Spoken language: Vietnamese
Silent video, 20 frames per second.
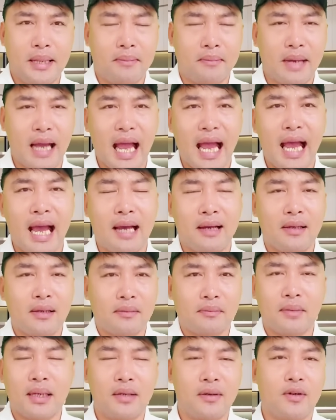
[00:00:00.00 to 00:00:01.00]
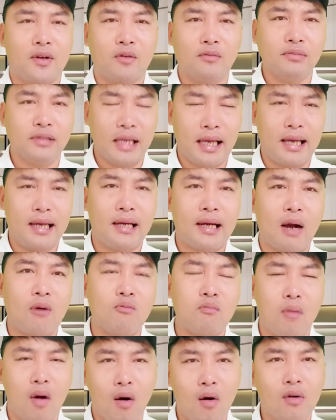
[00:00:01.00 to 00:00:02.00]
mà mình cũng sẽ
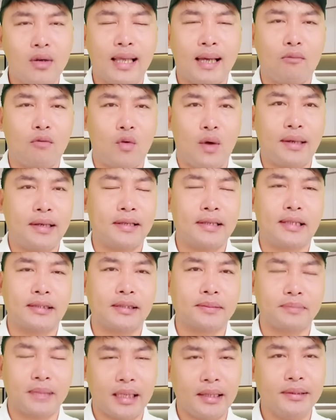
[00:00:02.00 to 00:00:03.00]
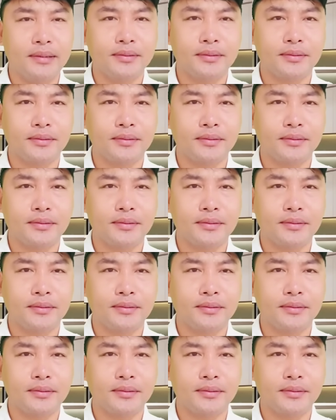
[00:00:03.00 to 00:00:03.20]
công bố trong một khoảng thời gian sắp tới